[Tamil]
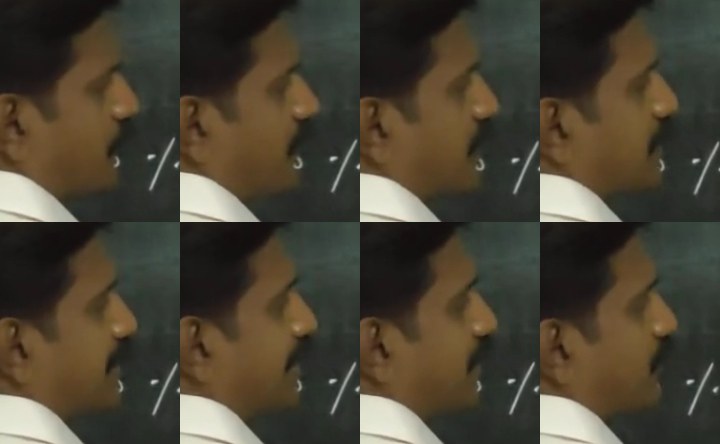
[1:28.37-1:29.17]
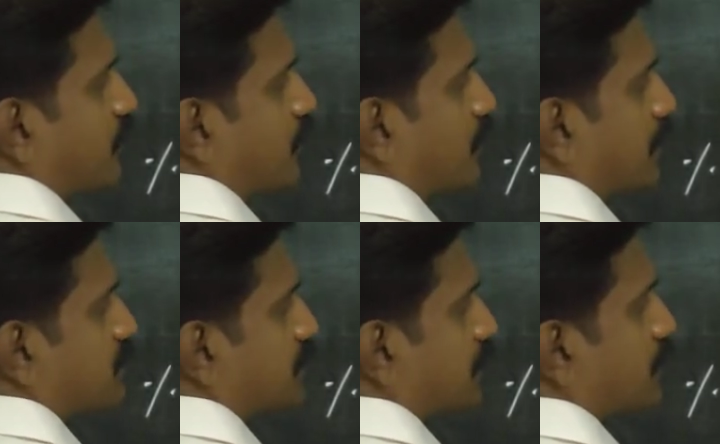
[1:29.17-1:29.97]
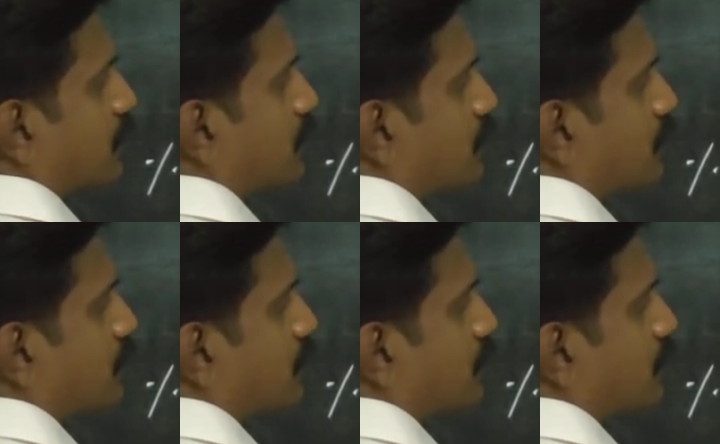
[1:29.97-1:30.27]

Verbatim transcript: ஃபைவ் இதை க்ளீனாக ஃபோர் டைம்ஸ் அடிக்கும்